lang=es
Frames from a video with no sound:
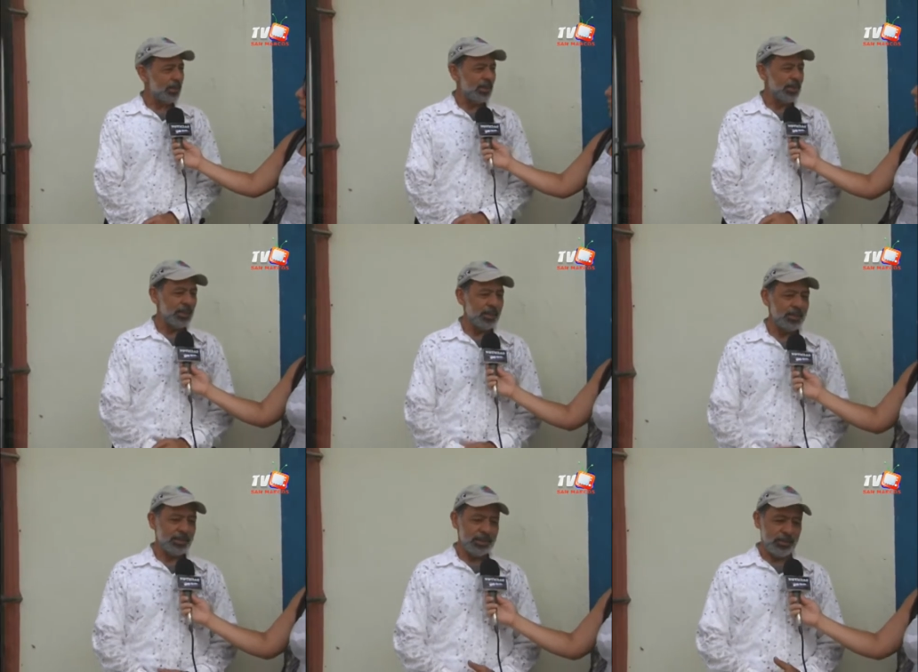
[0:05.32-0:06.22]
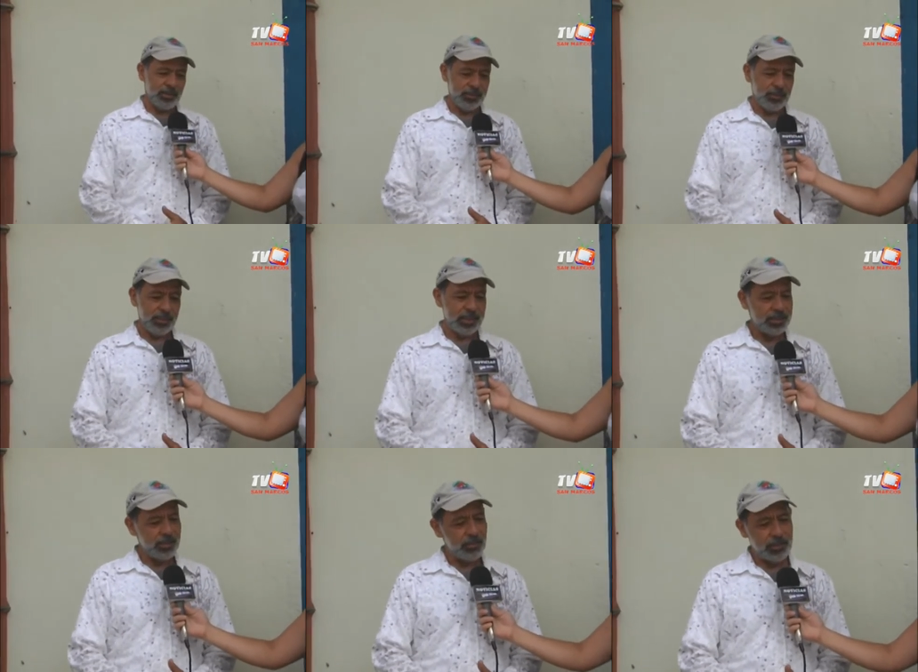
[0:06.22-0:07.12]
darle gracias a Dios por
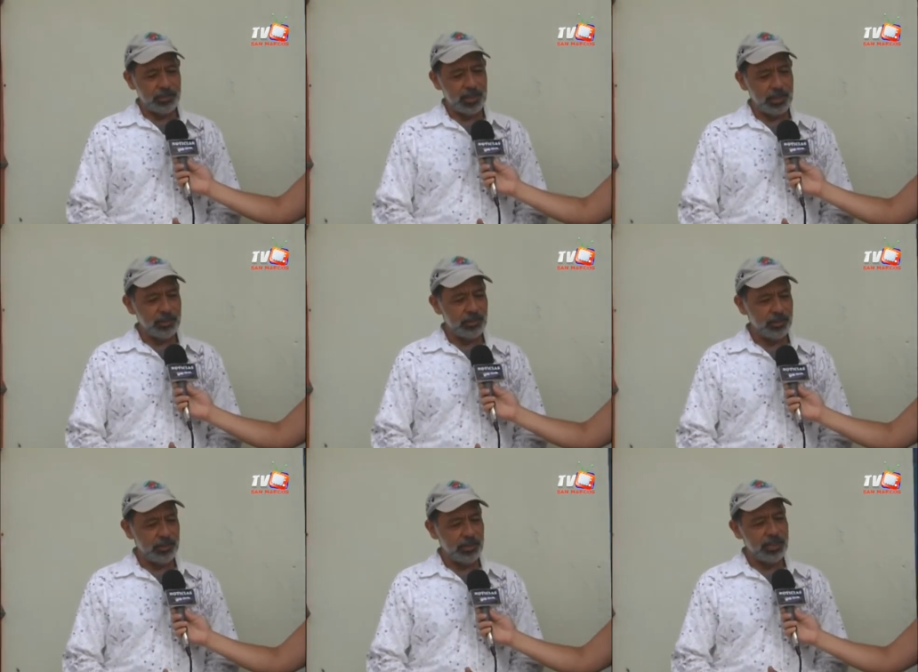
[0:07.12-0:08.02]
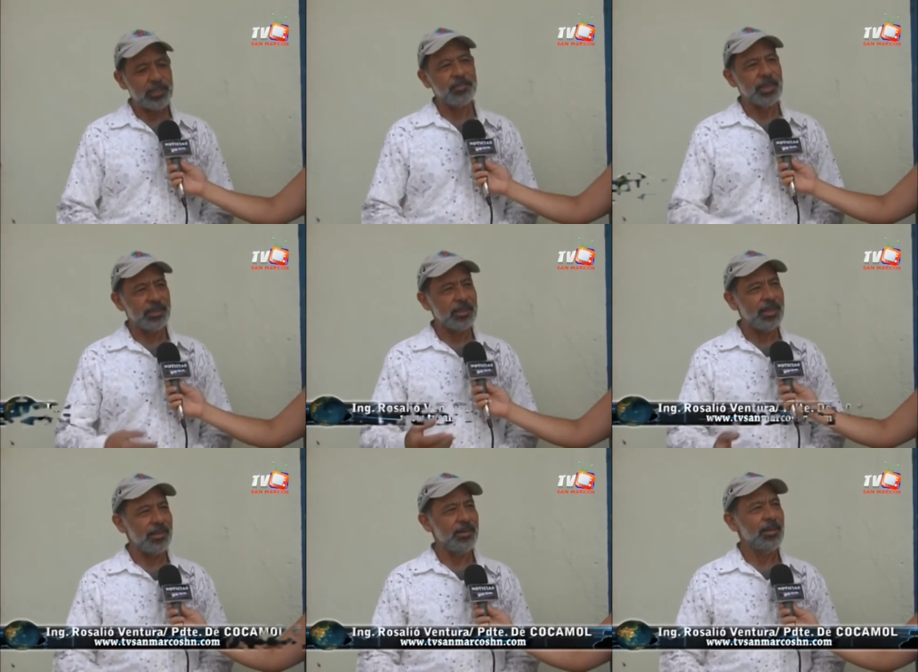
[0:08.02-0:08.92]
esa oportunidad que nos dio de
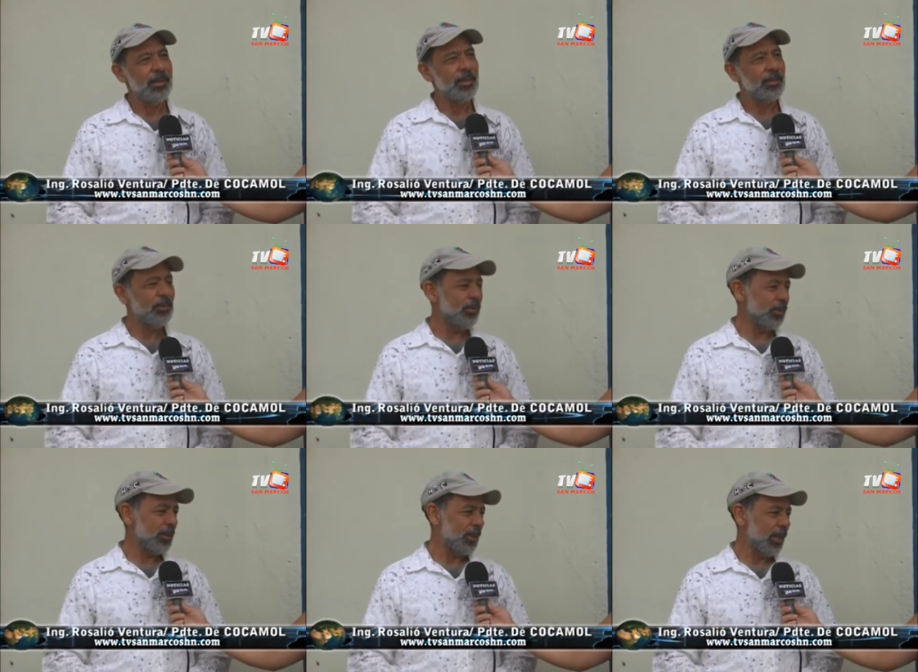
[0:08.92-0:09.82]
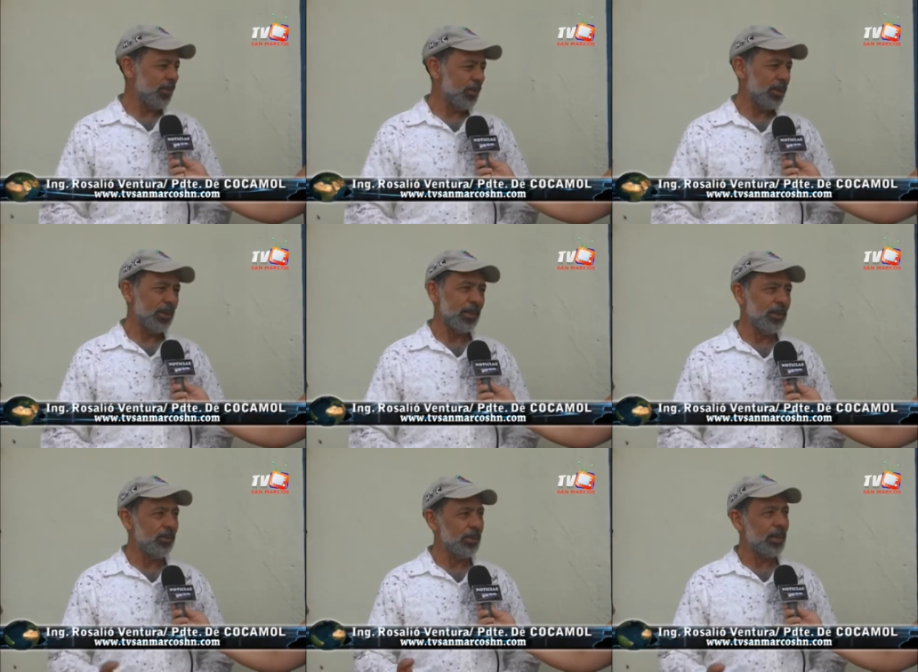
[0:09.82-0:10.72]
despertar. Todos estábamos
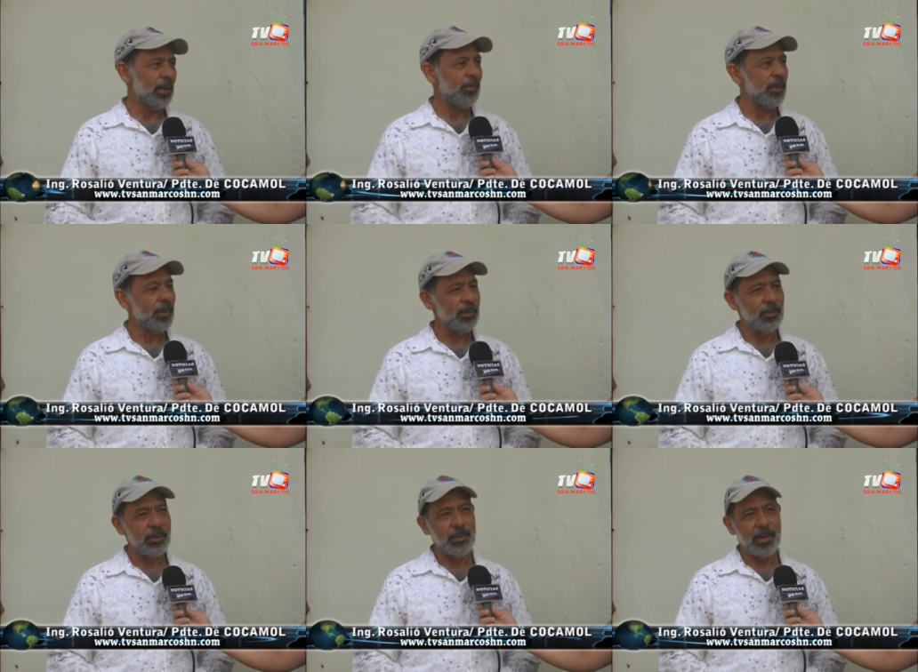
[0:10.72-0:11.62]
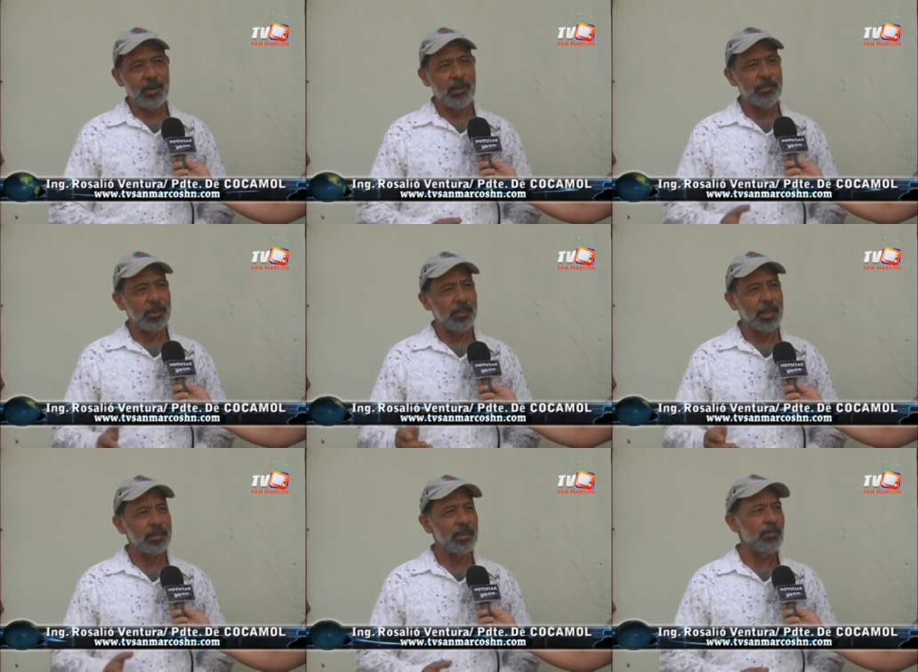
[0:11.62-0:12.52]
atenidos de que la finca no le pegaba
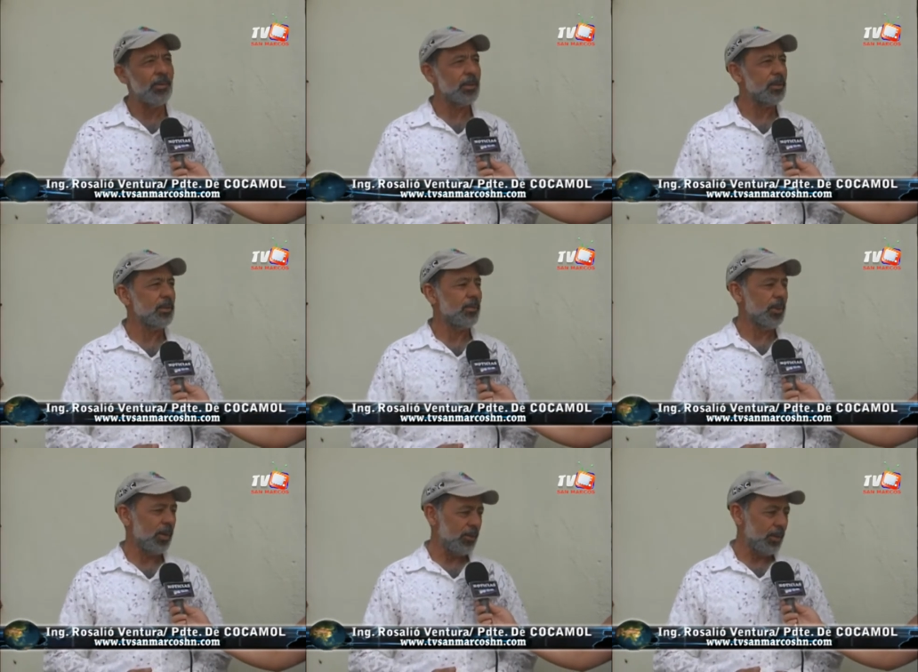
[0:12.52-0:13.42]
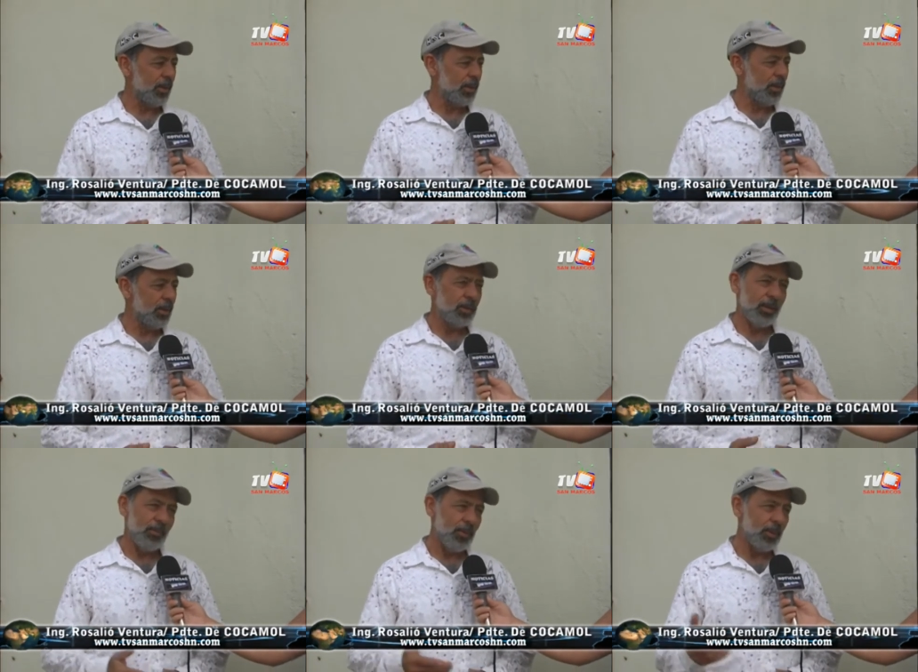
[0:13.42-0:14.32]
enfermedades tan fuertes como la roya.
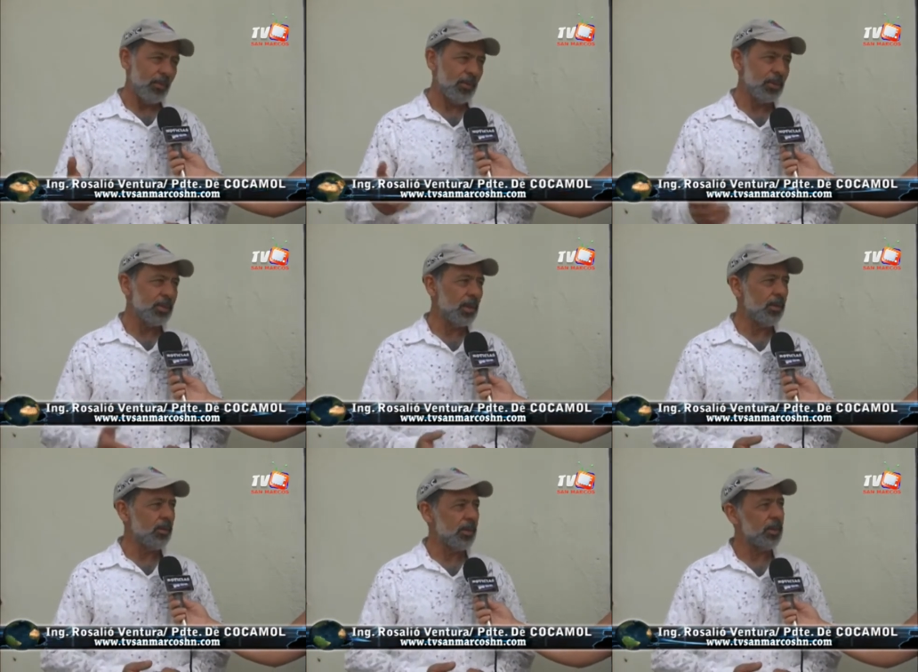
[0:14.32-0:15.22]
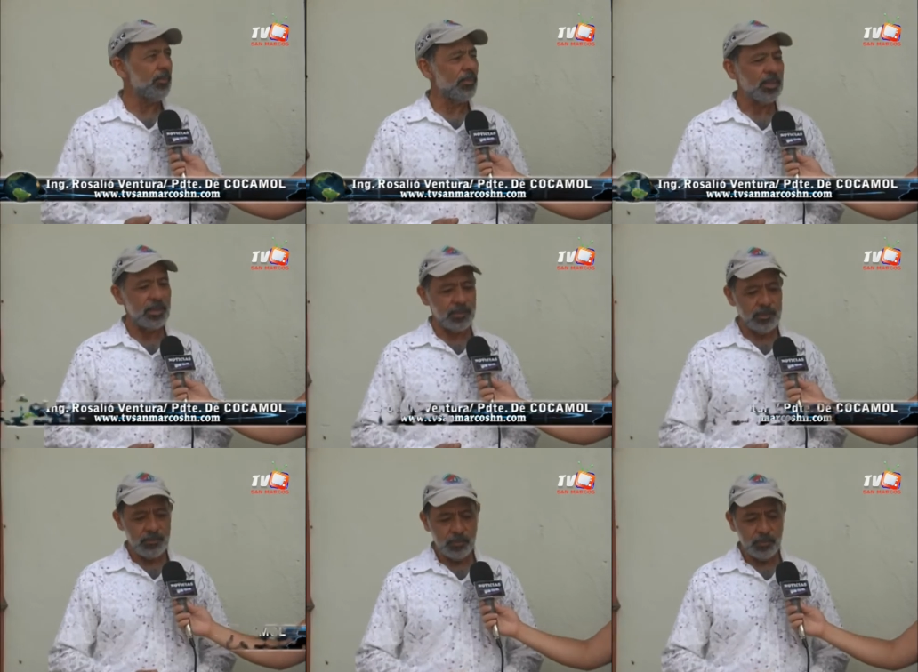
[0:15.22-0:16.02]
Sin embargo, este año recién pasado